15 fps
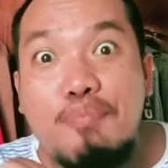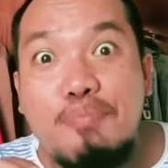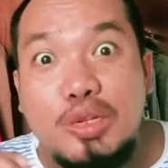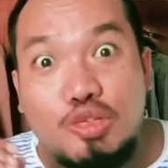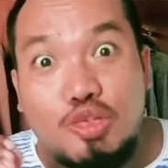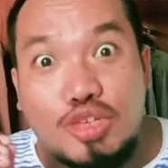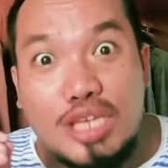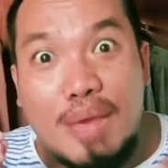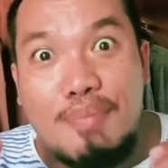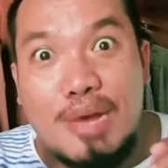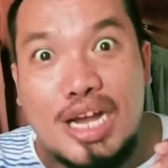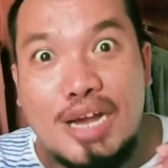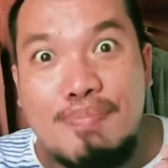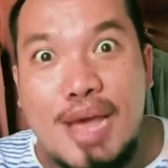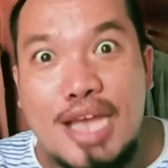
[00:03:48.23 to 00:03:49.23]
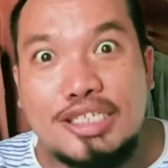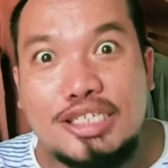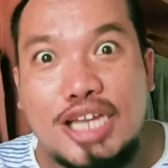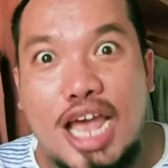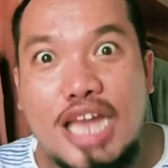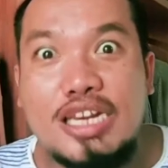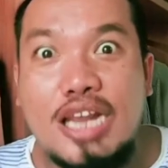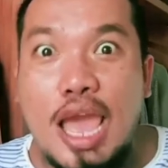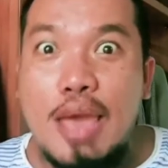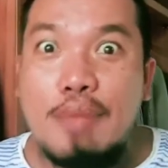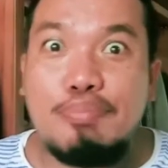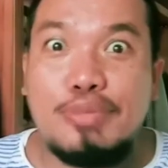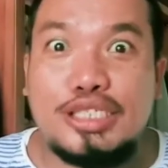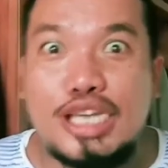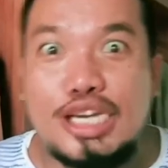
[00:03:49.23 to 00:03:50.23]
Bentuknya menggemaskan,
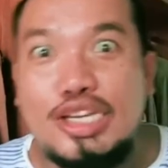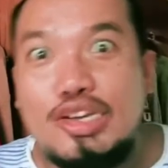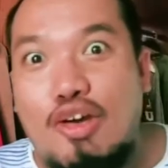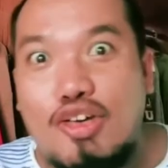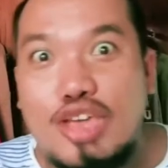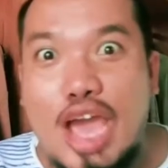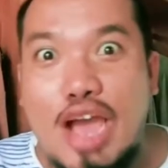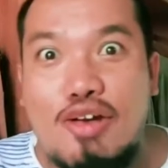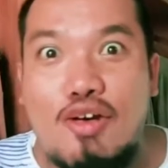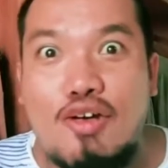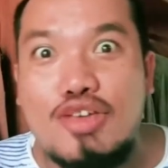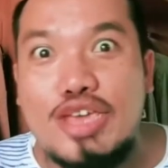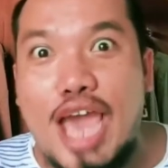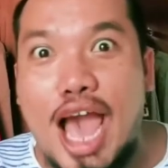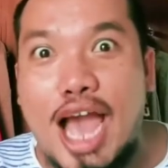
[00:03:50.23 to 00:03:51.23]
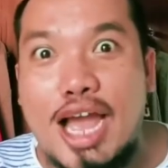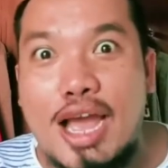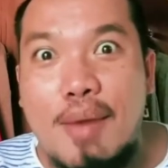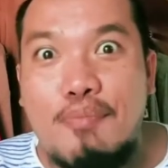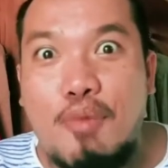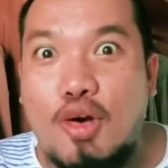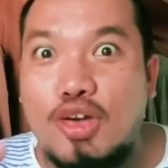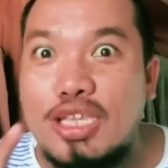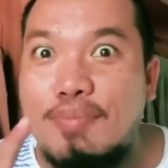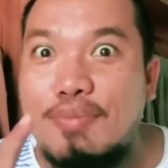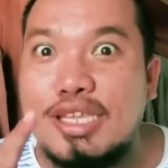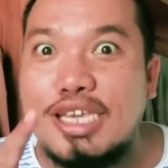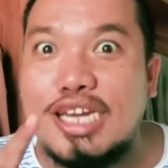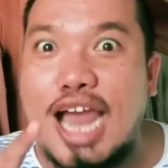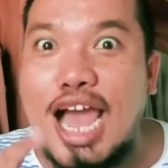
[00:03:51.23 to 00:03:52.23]
bisa digoyang-goyang, pokoknya
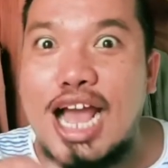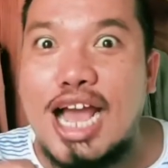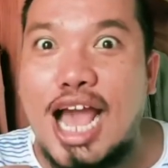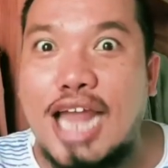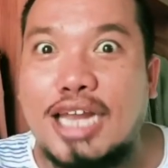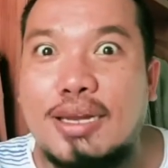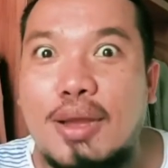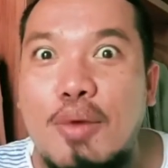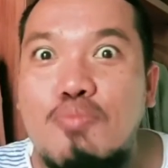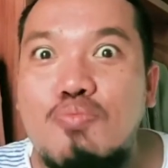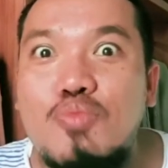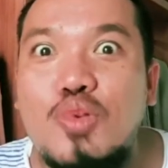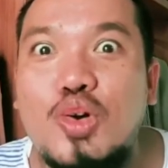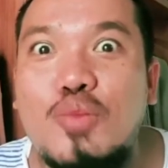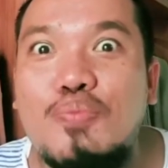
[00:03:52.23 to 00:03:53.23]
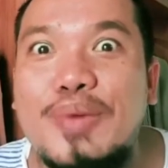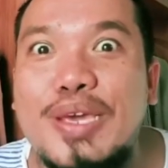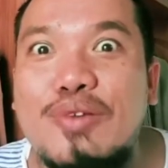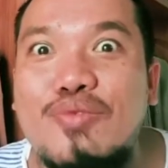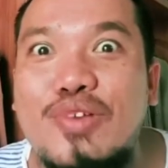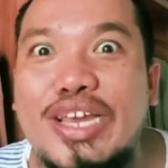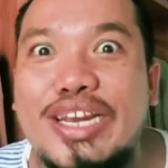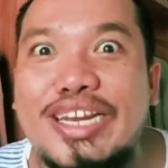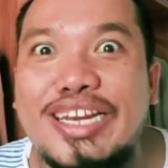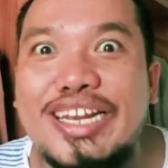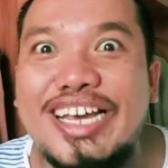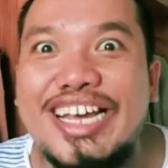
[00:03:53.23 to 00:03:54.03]
menyenangkan. Burung penguin.